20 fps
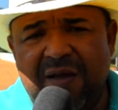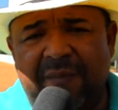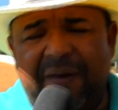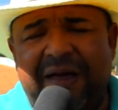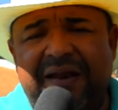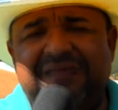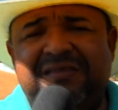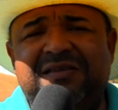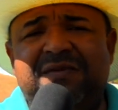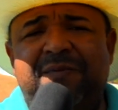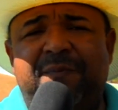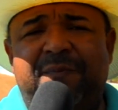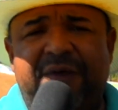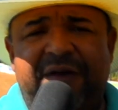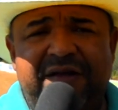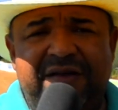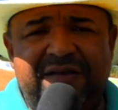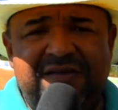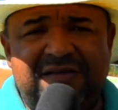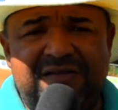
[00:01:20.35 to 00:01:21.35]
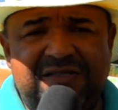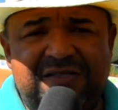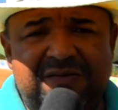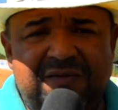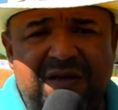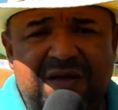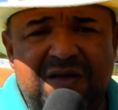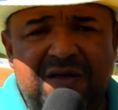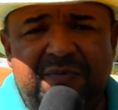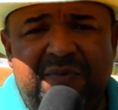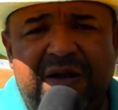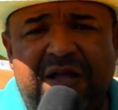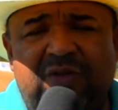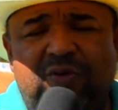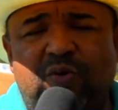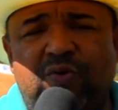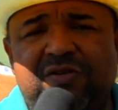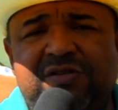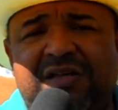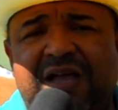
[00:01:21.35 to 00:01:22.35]
para as empresas, para
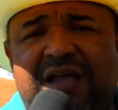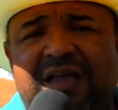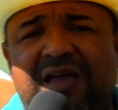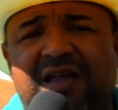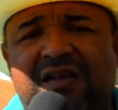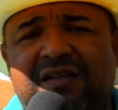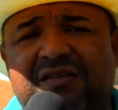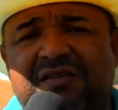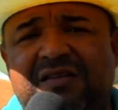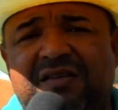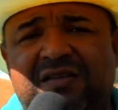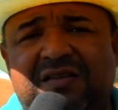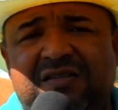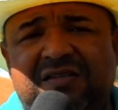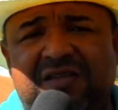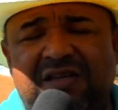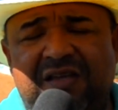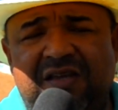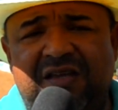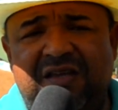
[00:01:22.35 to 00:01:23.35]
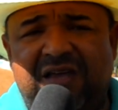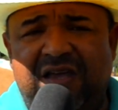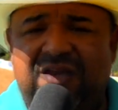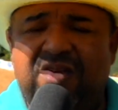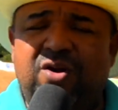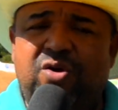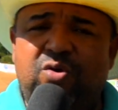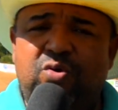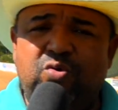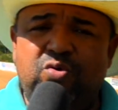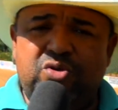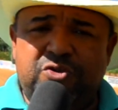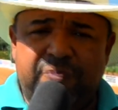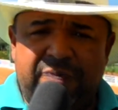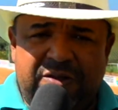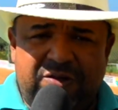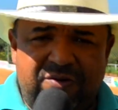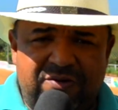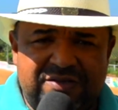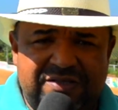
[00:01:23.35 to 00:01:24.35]
todos aqueles que queiram nos
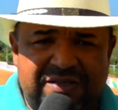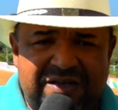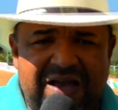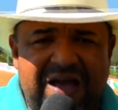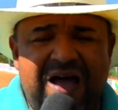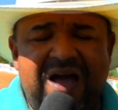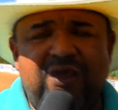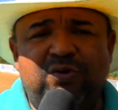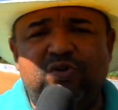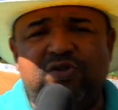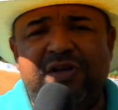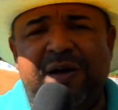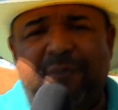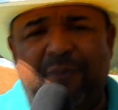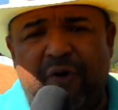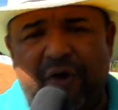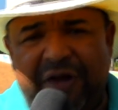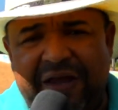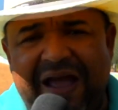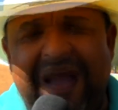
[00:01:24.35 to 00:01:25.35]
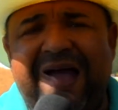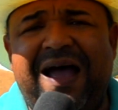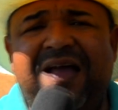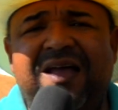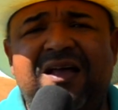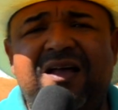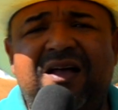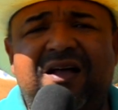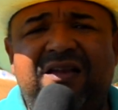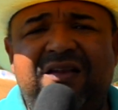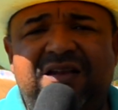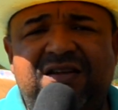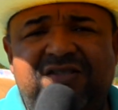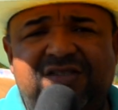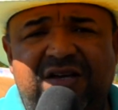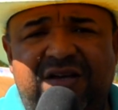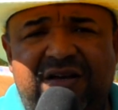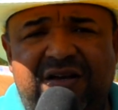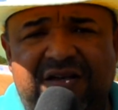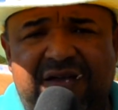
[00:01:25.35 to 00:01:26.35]
patrocinar, nos apoiar
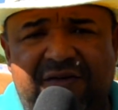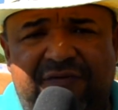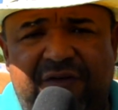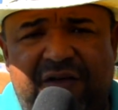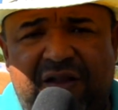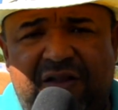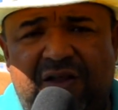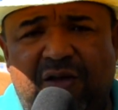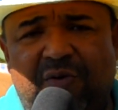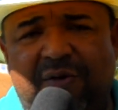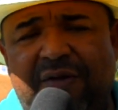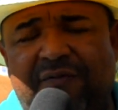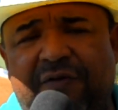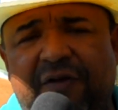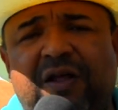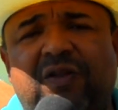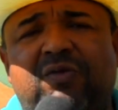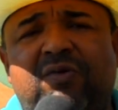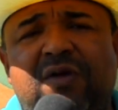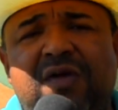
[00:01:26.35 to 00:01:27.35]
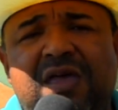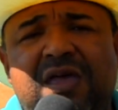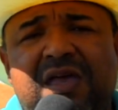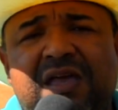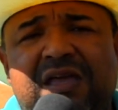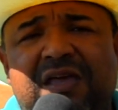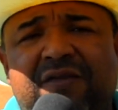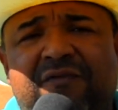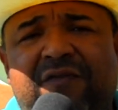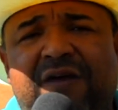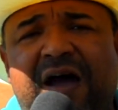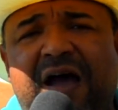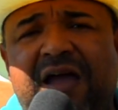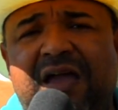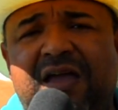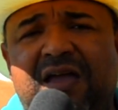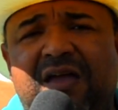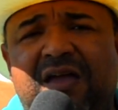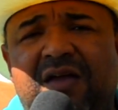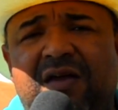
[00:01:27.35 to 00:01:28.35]
neste grande evento. É um evento que
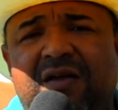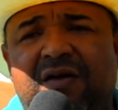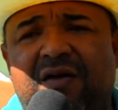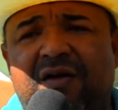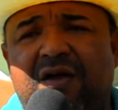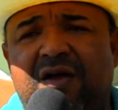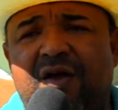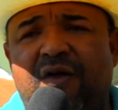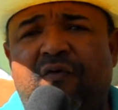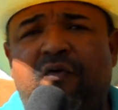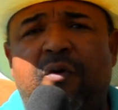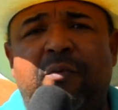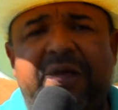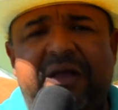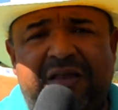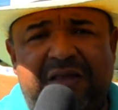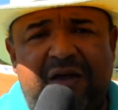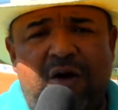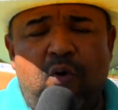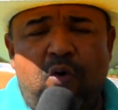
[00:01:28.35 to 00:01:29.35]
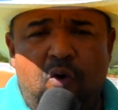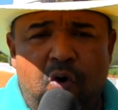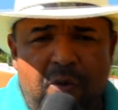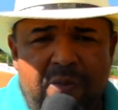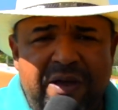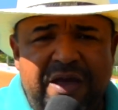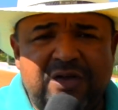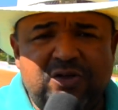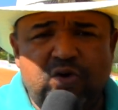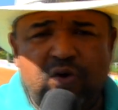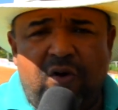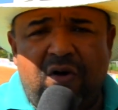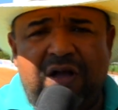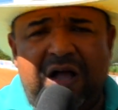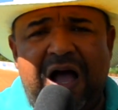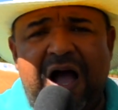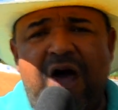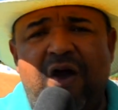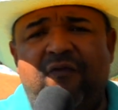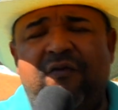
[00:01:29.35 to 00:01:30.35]
vai fomentar o comércio
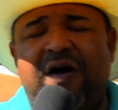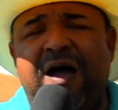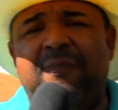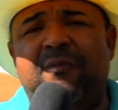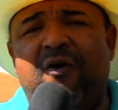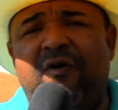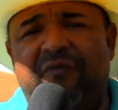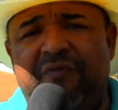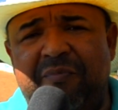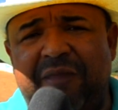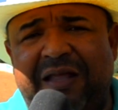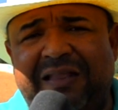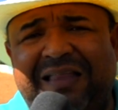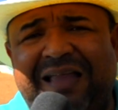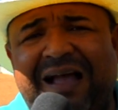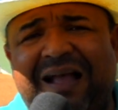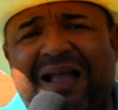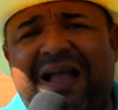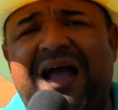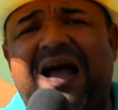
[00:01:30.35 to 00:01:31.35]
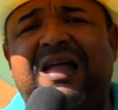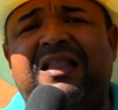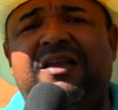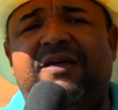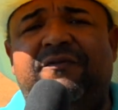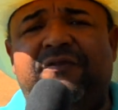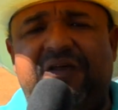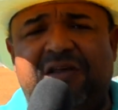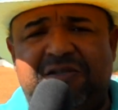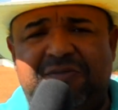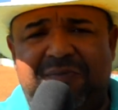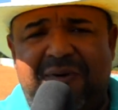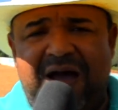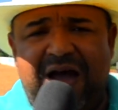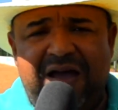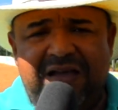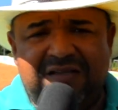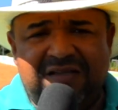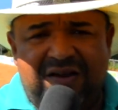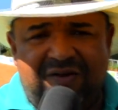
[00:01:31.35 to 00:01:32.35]
local, vai movimentar cada vez
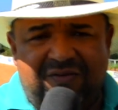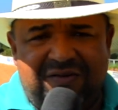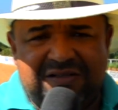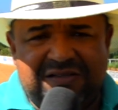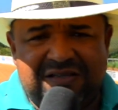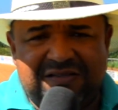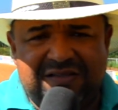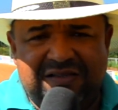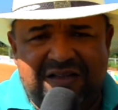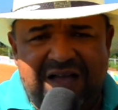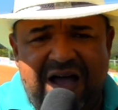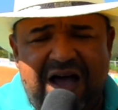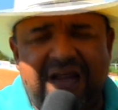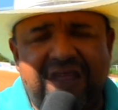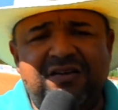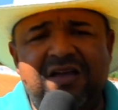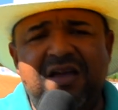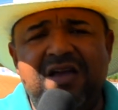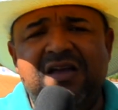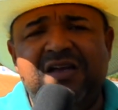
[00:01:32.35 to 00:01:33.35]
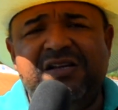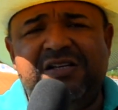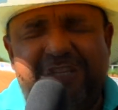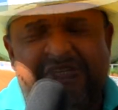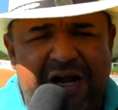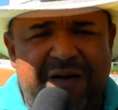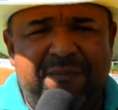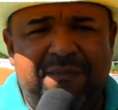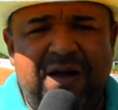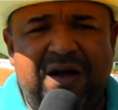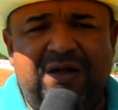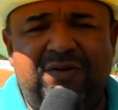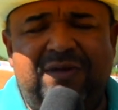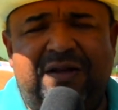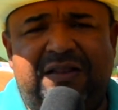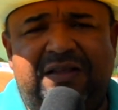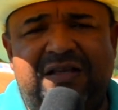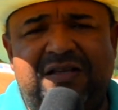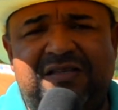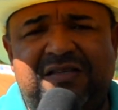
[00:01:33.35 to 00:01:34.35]
mais a nossa cidade, chamando a
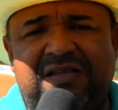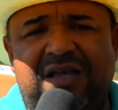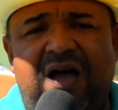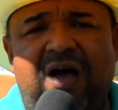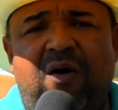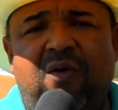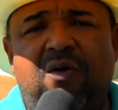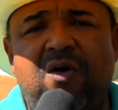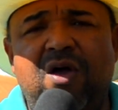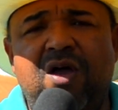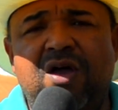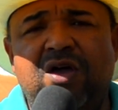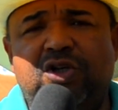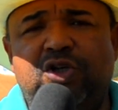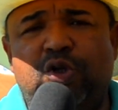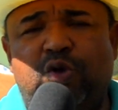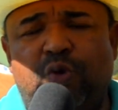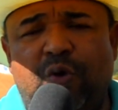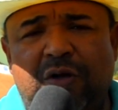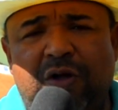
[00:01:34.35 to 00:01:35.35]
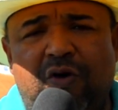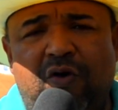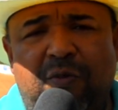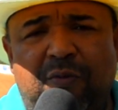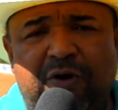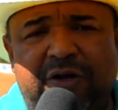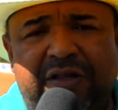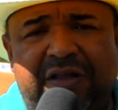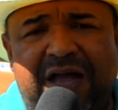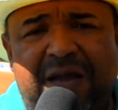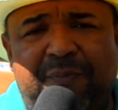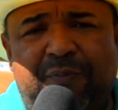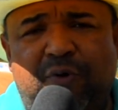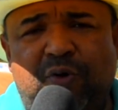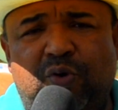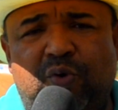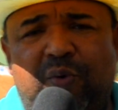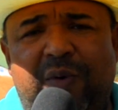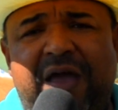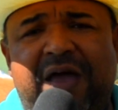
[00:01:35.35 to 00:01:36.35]
atenção de toda a comunidade
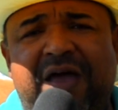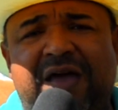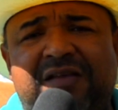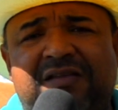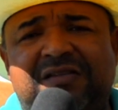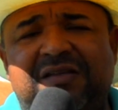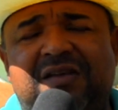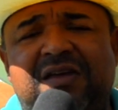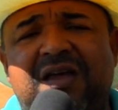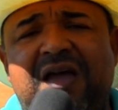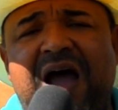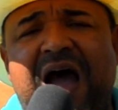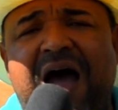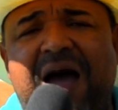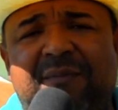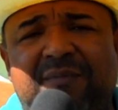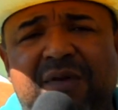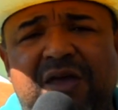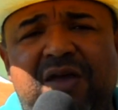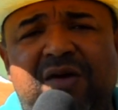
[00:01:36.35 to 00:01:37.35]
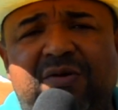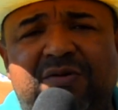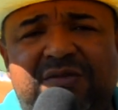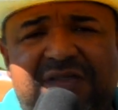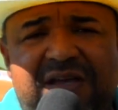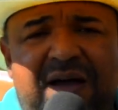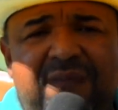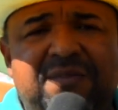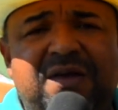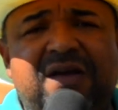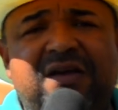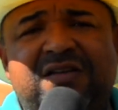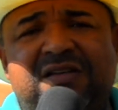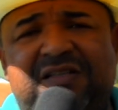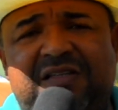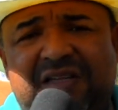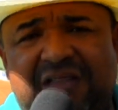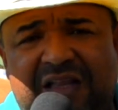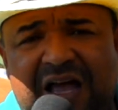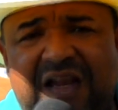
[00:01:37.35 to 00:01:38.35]
portuense, amigos e amigas de
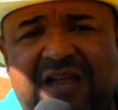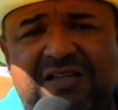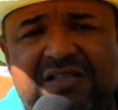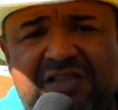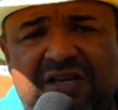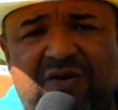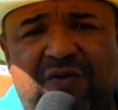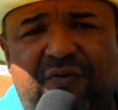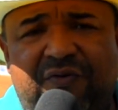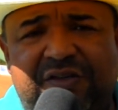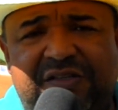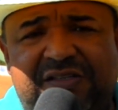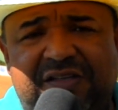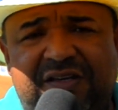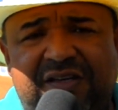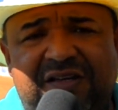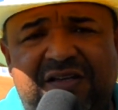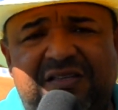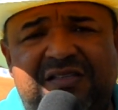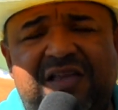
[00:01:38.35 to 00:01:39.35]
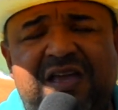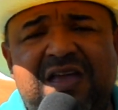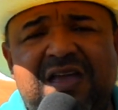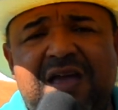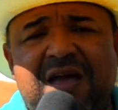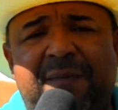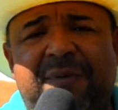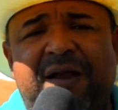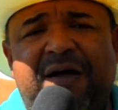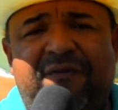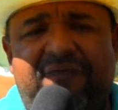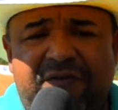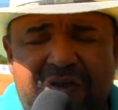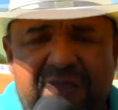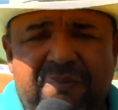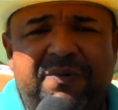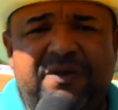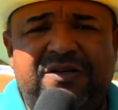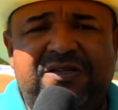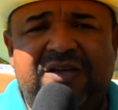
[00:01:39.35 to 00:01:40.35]
cidades circunvizinhas, para
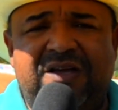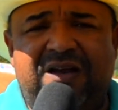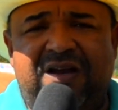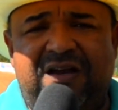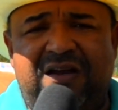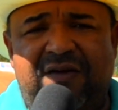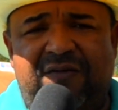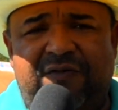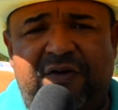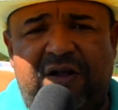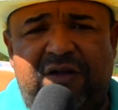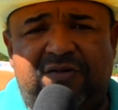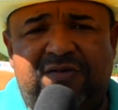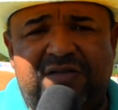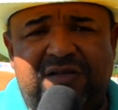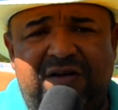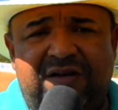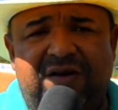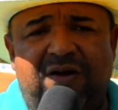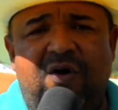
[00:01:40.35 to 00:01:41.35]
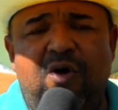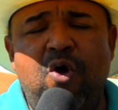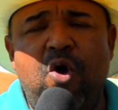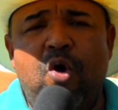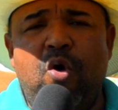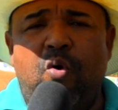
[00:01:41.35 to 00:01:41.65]
vir para este grande evento, entendeu?